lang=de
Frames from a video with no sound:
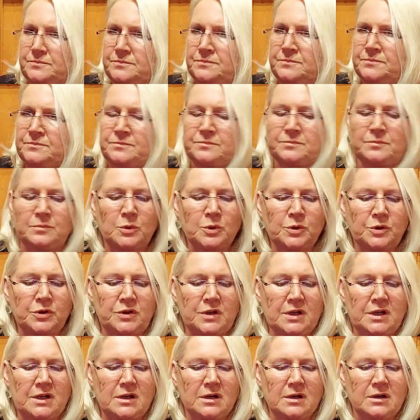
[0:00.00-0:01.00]

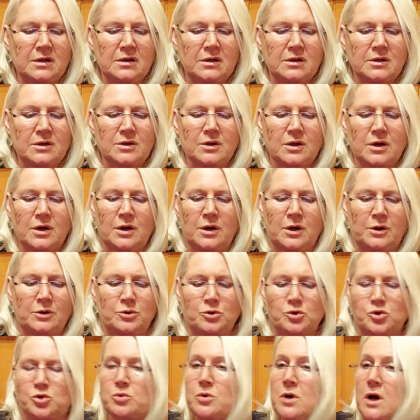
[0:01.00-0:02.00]
Mutti, äh,
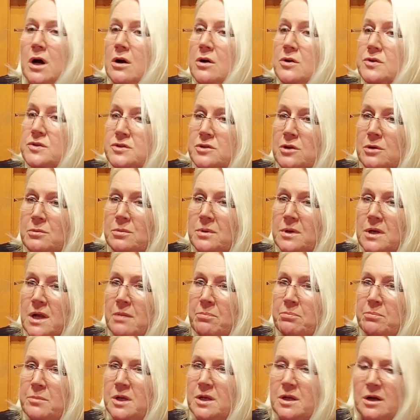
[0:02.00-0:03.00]
Schuhe hast du aber nicht
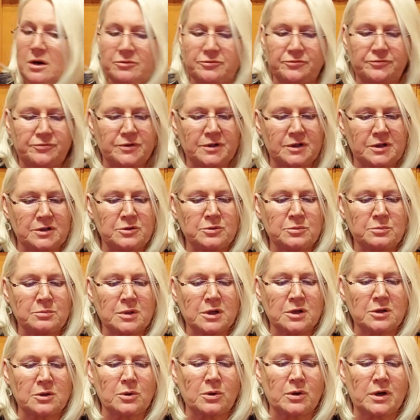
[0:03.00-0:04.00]
mit
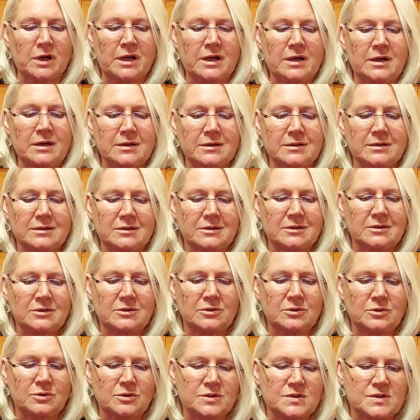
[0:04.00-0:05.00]
aufgenommen, gell?
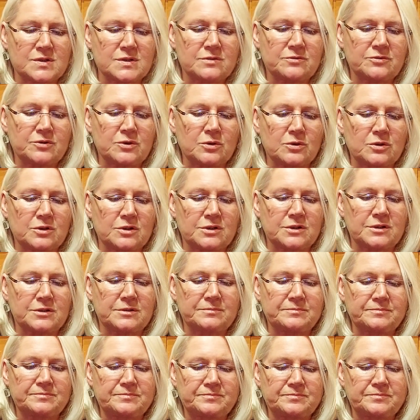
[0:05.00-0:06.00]
hat er es gefragt.
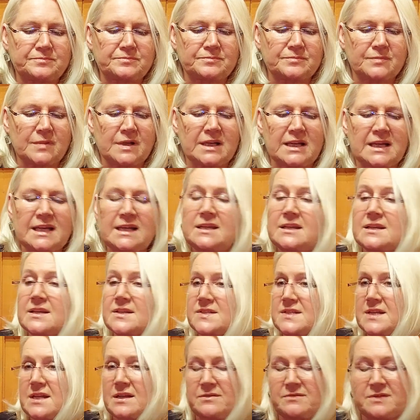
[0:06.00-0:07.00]
Kinder
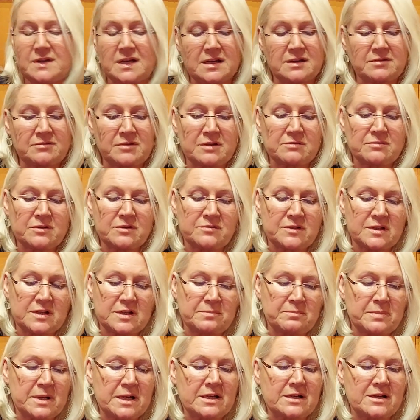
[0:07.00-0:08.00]
sind wie ein Wirbelwind
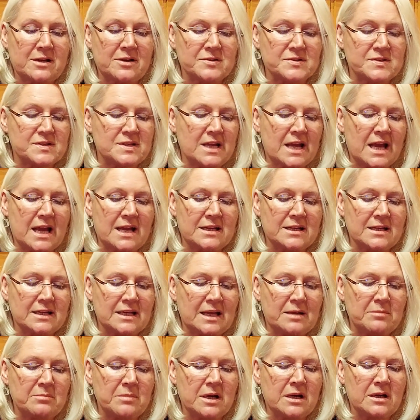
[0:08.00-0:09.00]
bei der Haus, die einer
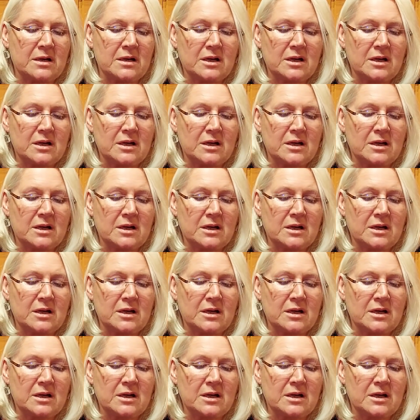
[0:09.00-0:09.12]
kämen.